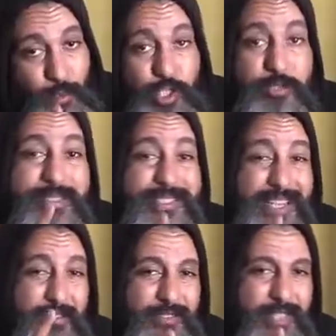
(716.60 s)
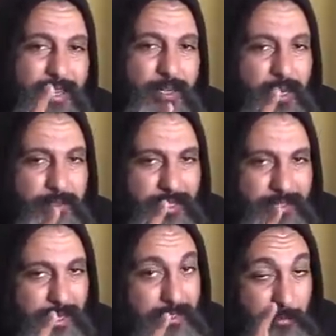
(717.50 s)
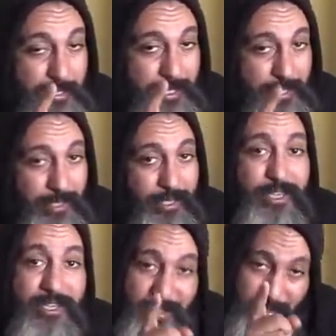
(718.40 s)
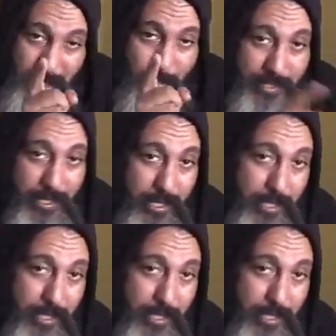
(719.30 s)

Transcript: بروجي بزاف ديال الكونتنت غيتبدل بقاو معنا على